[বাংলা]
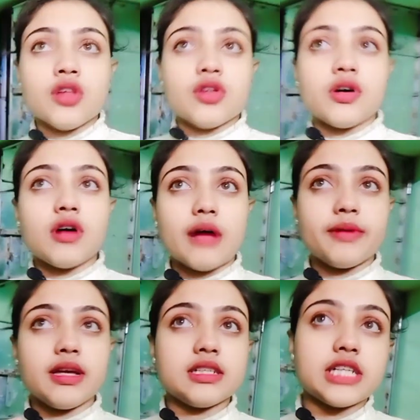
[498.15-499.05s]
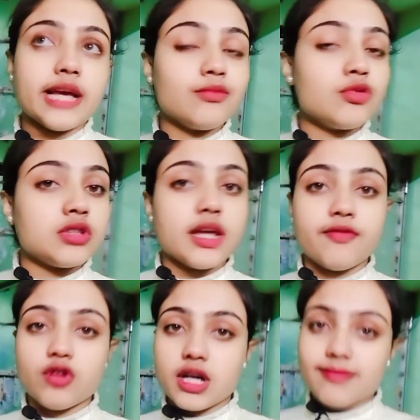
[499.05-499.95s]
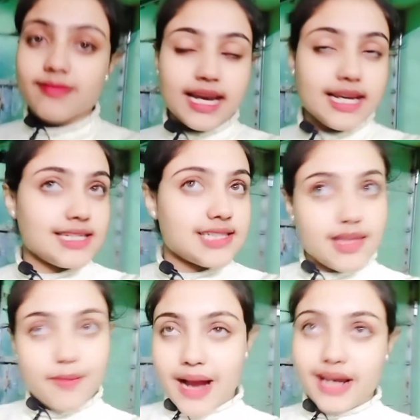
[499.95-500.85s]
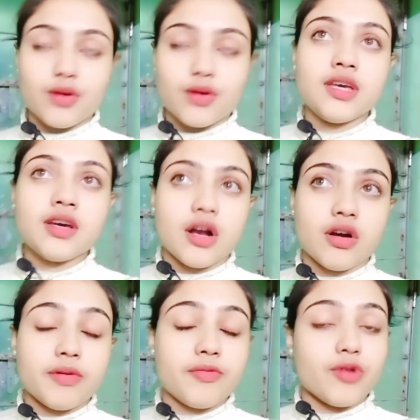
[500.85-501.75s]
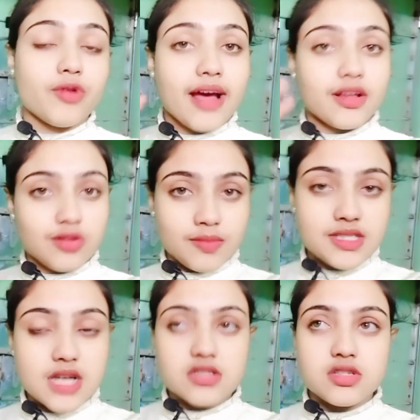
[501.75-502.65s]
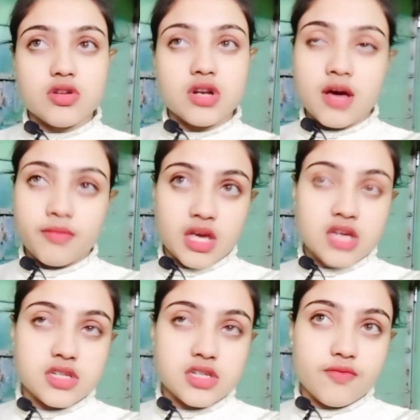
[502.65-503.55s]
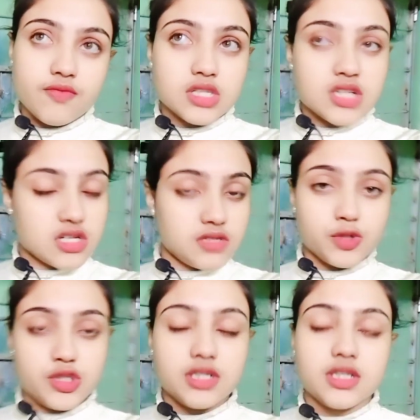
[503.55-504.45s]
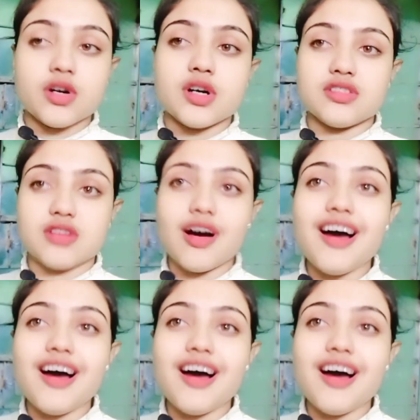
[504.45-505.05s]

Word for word: তো আমি সেই মুহূর্তে আর ফোনটা বাইরে নিয়ে যেতে পারিও নি কারণ আমার ফোনে একদমই চার্জ ছিল না আমাকে এসেই ফোনটা চার্জে বসিয়ে দিতে হয়েছিল